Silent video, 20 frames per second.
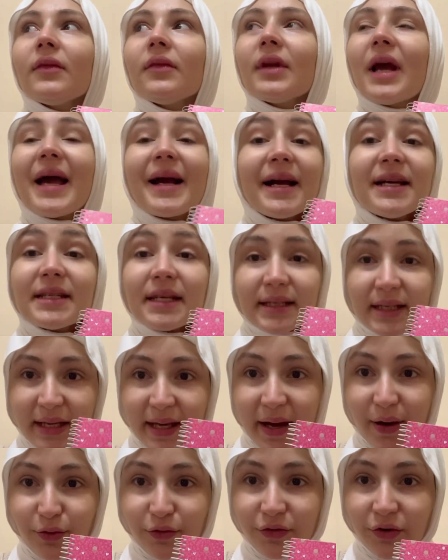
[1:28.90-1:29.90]
حاجة أساسية
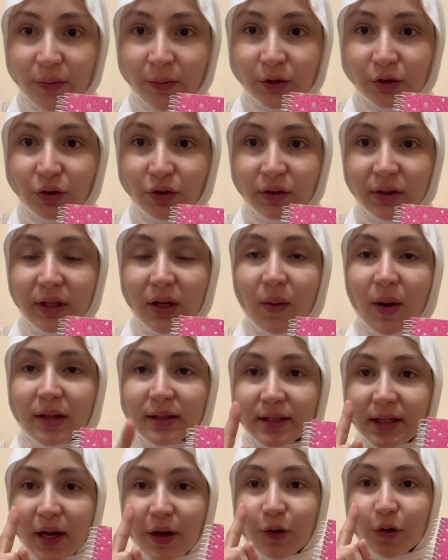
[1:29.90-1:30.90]
قوي في رمضان لو
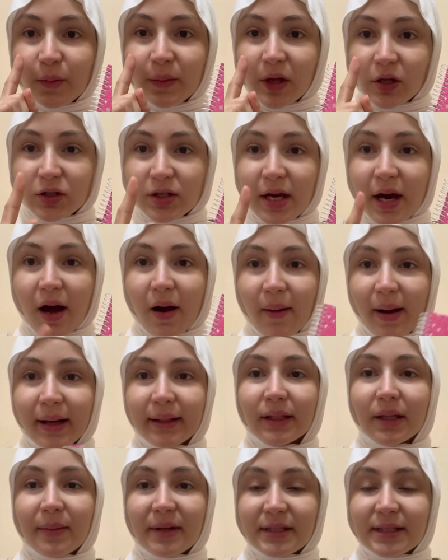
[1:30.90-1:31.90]
هنصحكم نصيحة
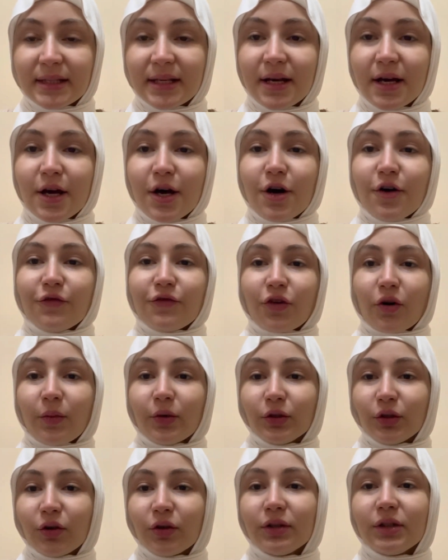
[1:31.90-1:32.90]
واحدة بس في
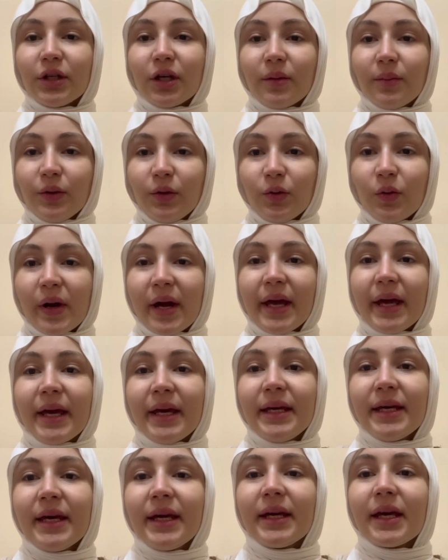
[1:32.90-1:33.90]
رمضان تعملوها
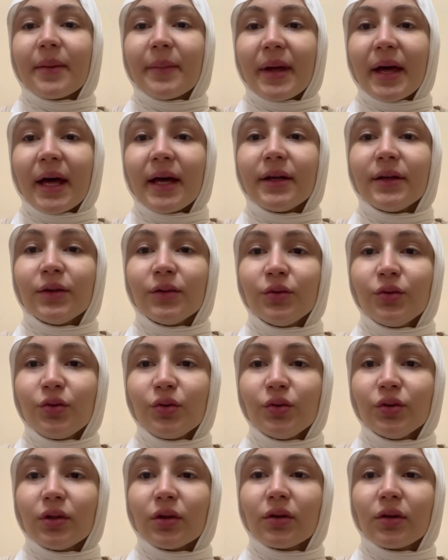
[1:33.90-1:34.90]
هي يا جماعة إن
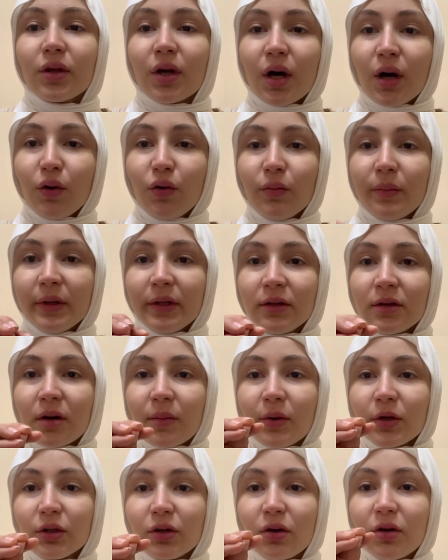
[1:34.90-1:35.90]
انتوا تطلعوا من
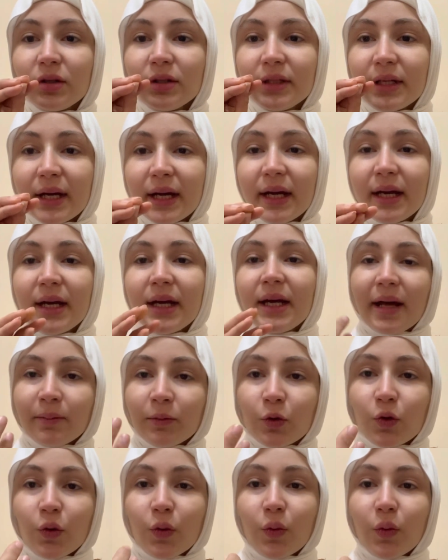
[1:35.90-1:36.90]
رمضان ده
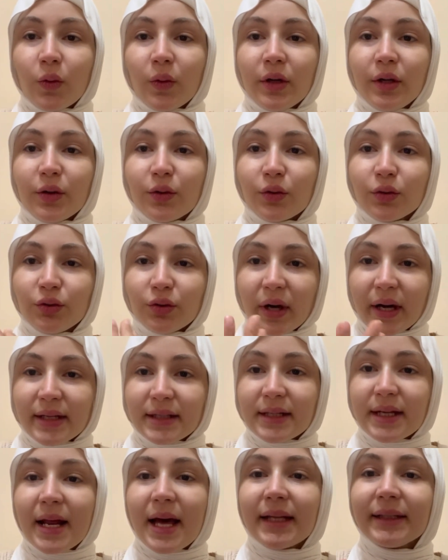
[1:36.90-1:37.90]
أحلامكم اللي كنتوا
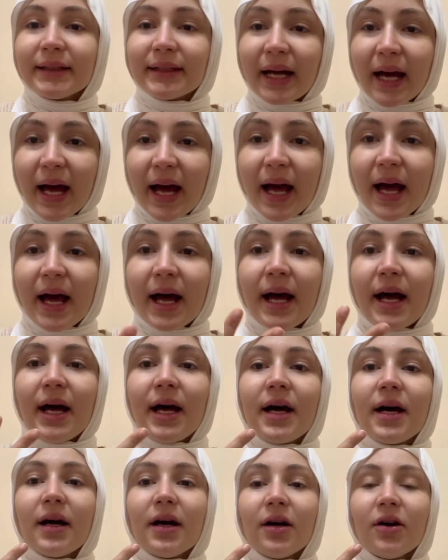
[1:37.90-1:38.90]
عايزينها تتحقق
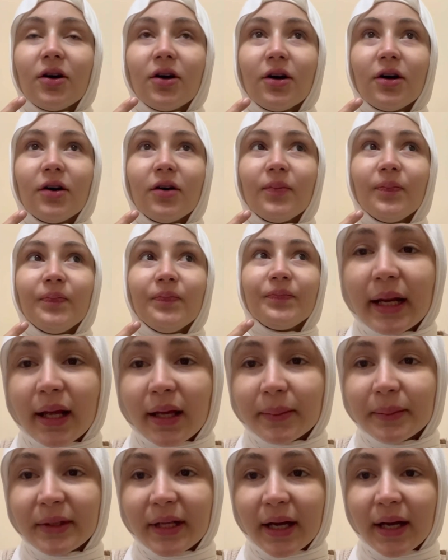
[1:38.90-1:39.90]

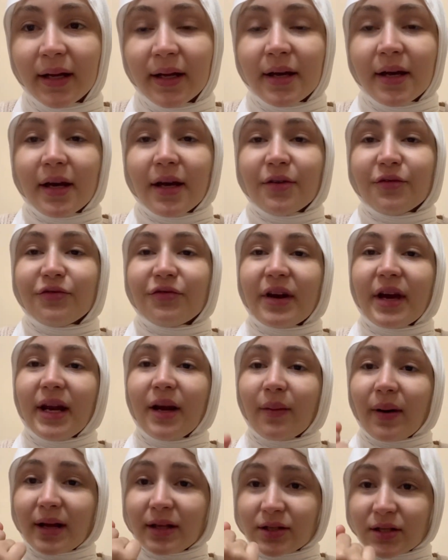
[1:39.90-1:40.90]
الكلام ده فلو
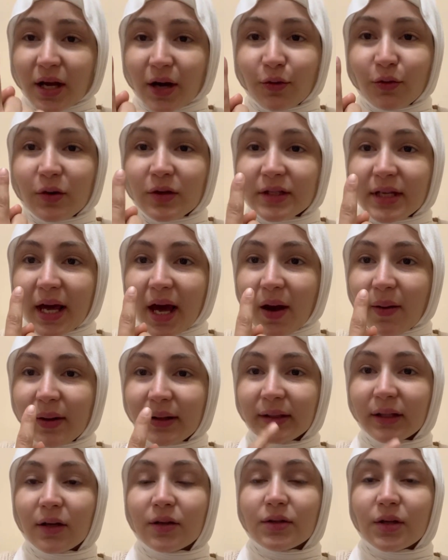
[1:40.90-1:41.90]
هنصحكم نصيحة
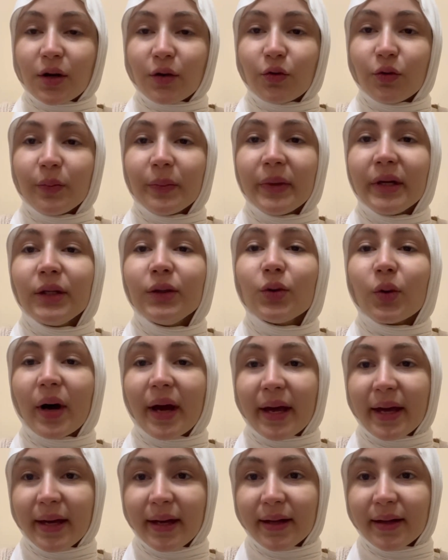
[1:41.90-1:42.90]
واحدة هنصحكم
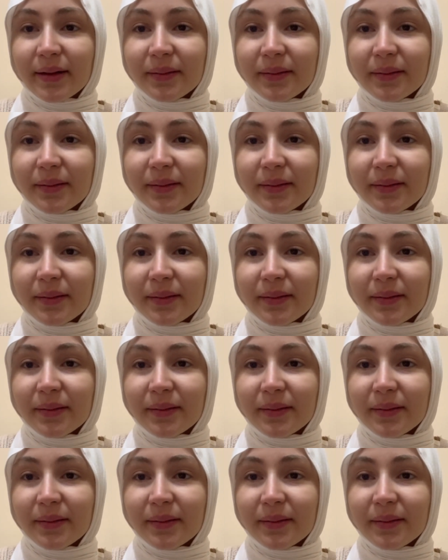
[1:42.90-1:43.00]
بالدعاء